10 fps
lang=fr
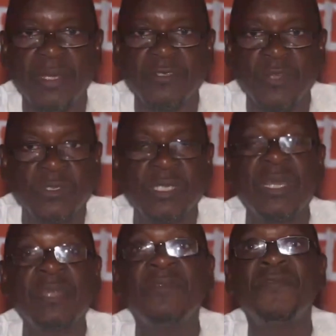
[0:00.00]
Donc
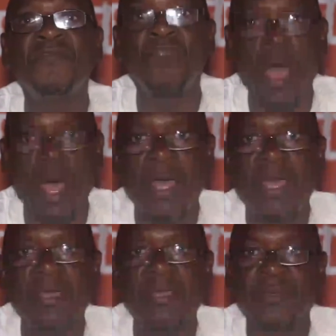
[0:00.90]
c'était de voir
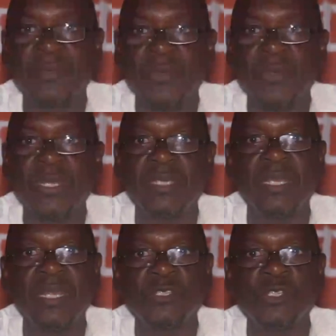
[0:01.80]
que des
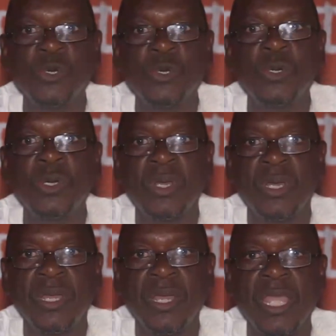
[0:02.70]
élections
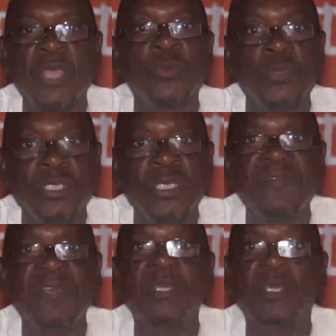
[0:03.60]

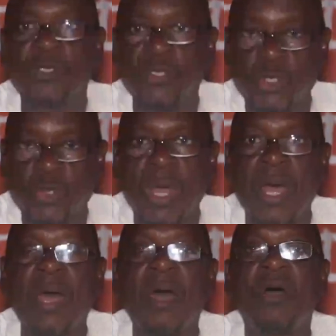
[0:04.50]
inclusives
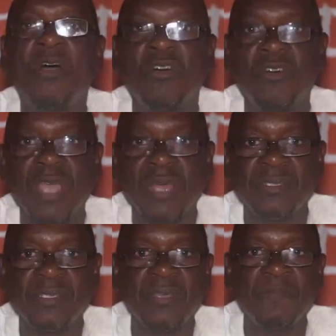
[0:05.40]
soient
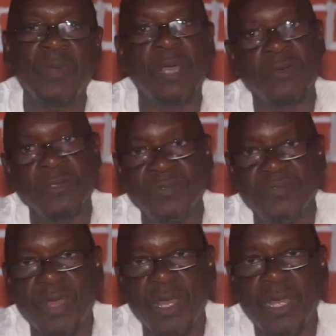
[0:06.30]
organisées pour la Côte d'Ivoire.